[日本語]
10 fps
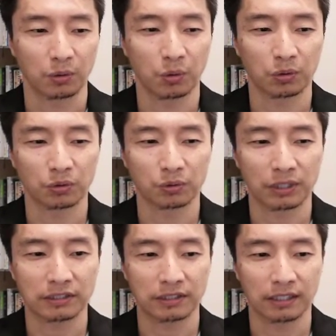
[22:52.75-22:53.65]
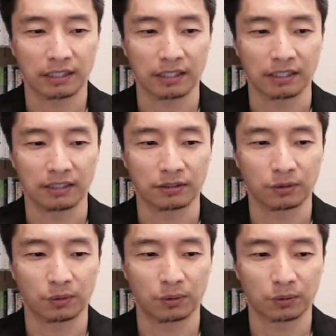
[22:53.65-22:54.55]
広告を出してから
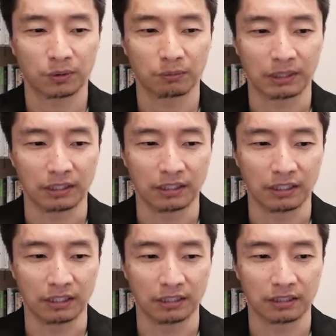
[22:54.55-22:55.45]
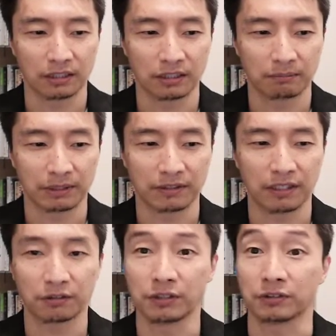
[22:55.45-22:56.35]
リストを取るまでに、まあ、制
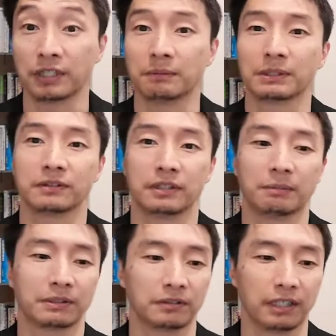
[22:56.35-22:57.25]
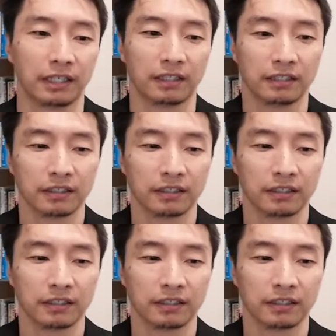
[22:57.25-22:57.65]
約率出ます、出ますんで、